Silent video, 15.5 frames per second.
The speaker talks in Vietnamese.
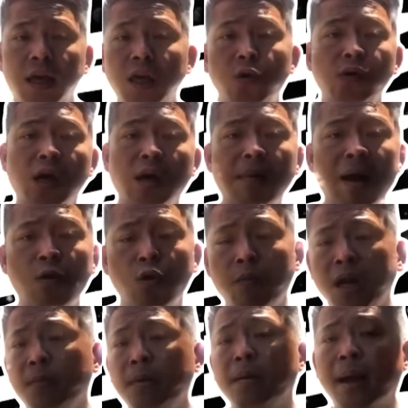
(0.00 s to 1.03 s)
đây nhiều nhà báo của
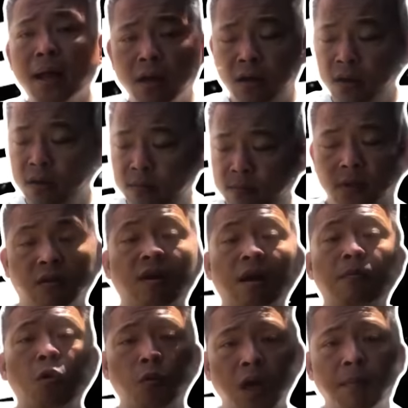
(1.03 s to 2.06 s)
mỹ đã bị bắt rồi đâu
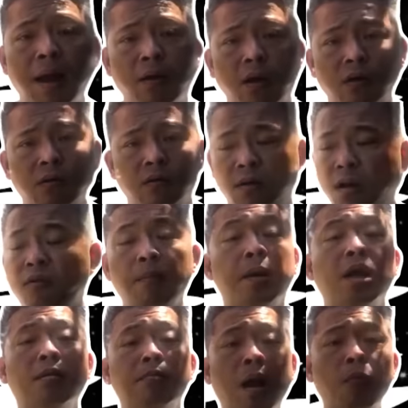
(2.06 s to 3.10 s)
phải một nhà báo đâu đâu phải
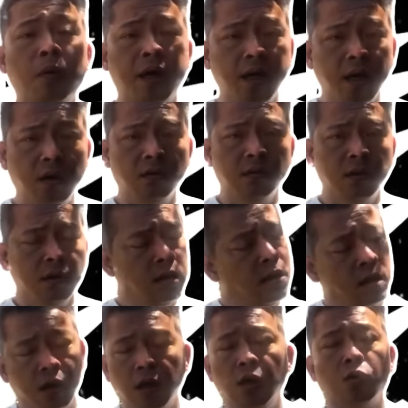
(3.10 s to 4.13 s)
mình nên báo mỹ thôi.
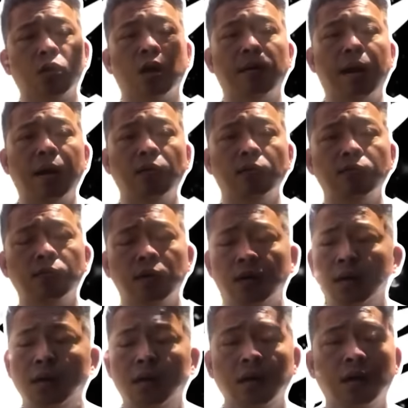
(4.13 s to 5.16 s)
nhiều tờ báo
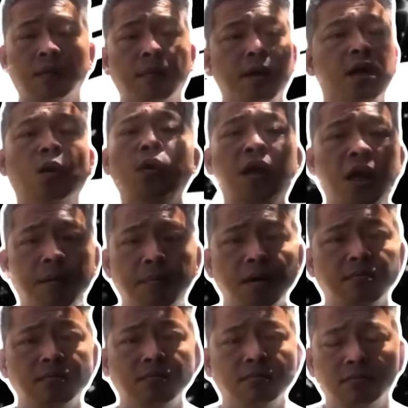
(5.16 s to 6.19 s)
bây giờ nguy hiểm
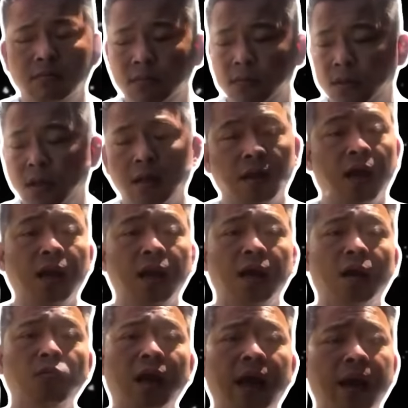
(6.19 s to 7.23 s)
lắm thực tế thì
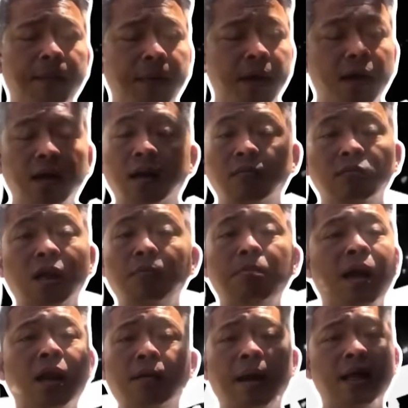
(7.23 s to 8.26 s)
ông nghe bây giờ ông thích
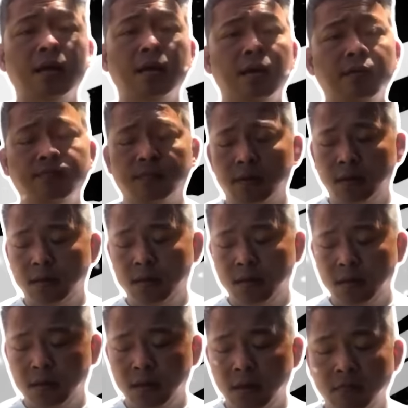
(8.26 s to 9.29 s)
bắt là bắt thôi
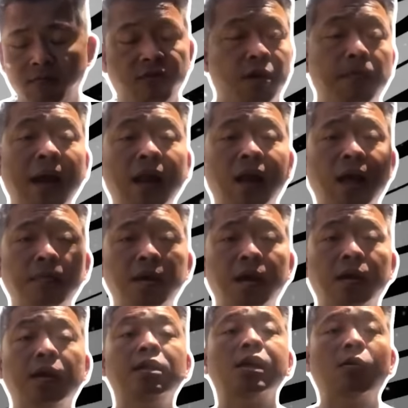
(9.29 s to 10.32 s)
vì bắt tôi làm gì
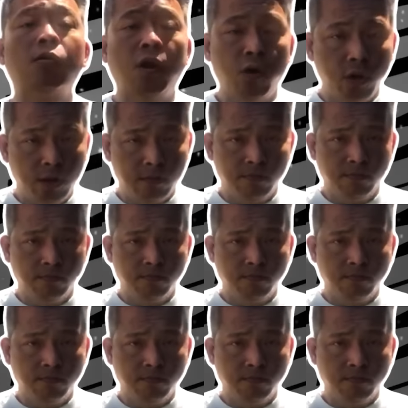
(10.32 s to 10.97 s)
để trao đổi